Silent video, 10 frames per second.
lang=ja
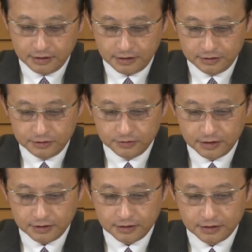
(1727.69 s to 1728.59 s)
あるい
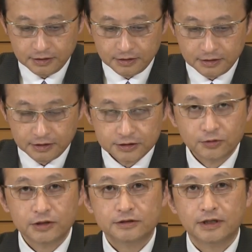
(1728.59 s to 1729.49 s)
は
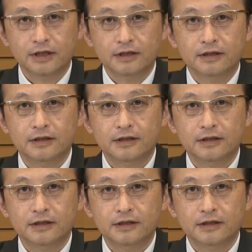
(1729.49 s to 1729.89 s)
趙立堅